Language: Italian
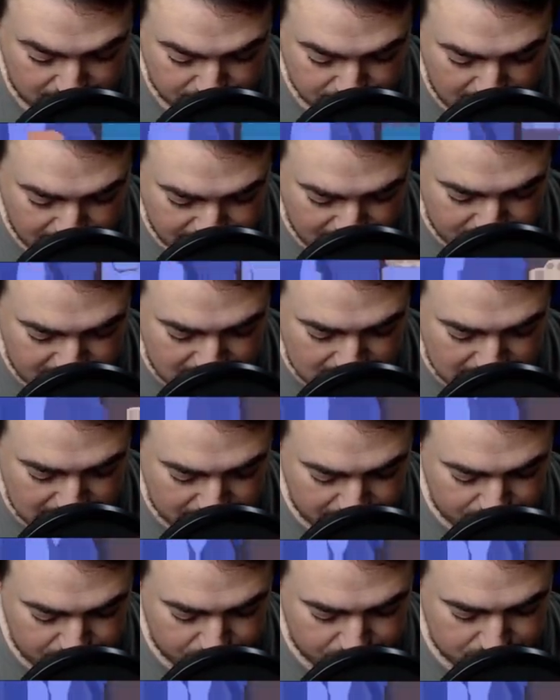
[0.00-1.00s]
Mamma
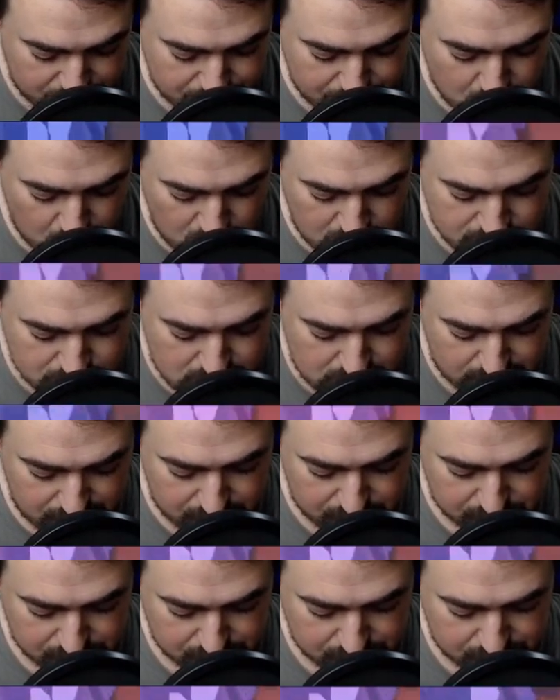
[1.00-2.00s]
mia. Boom.
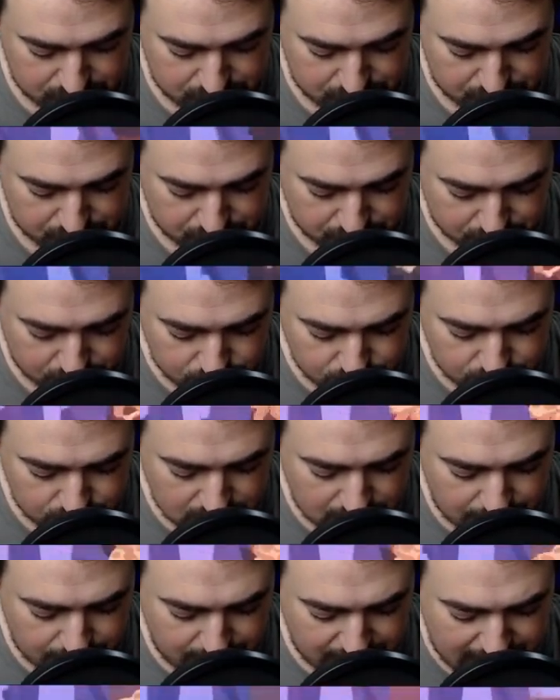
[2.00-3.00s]

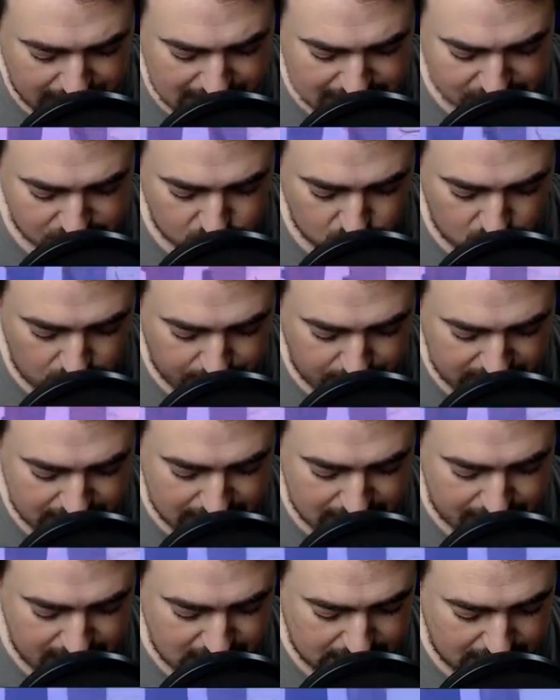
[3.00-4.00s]
Preso. E poi
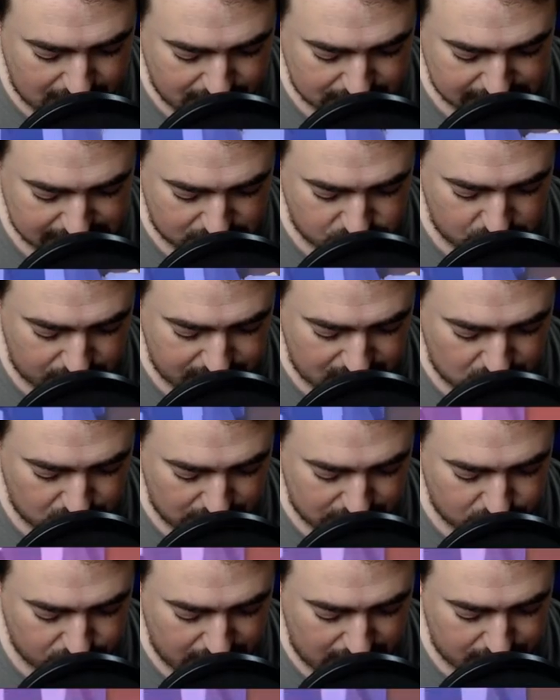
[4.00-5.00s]
dite perché queste gemme non
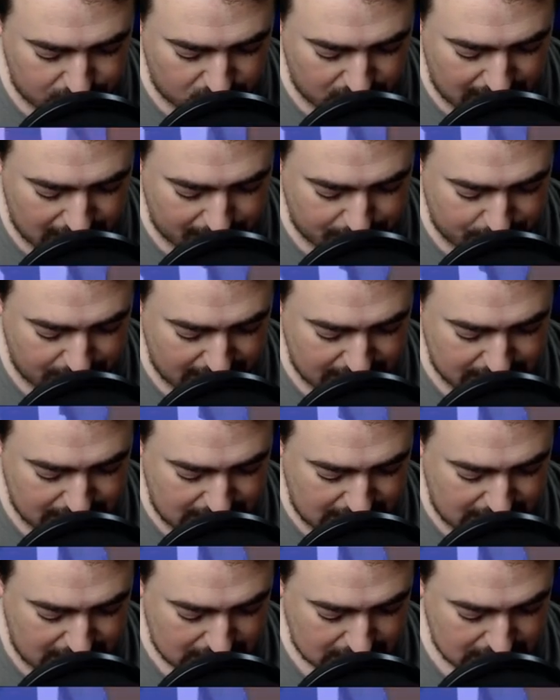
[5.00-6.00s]
le dovrei provare a
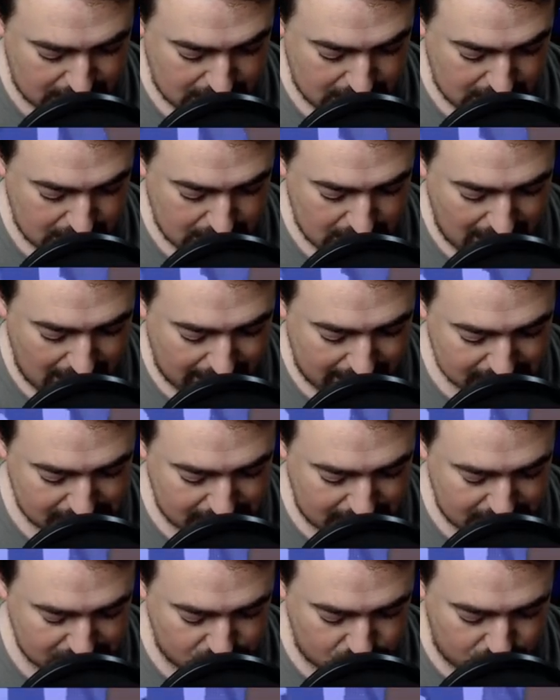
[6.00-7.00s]
prendere. Anche
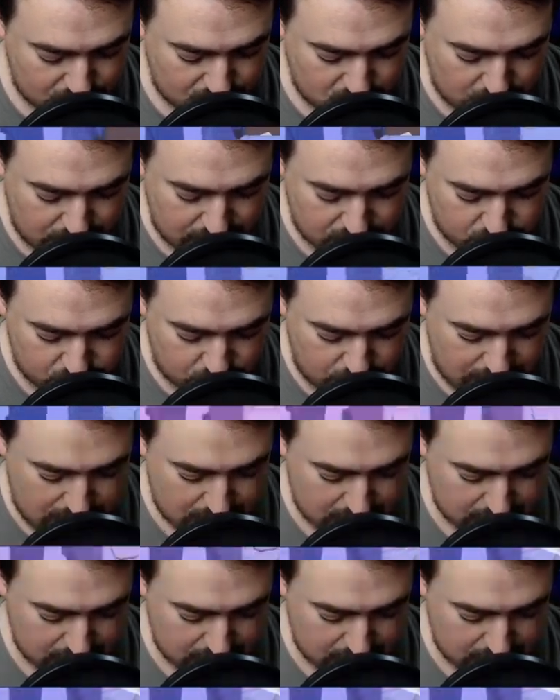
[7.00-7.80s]
se rischio di morirci.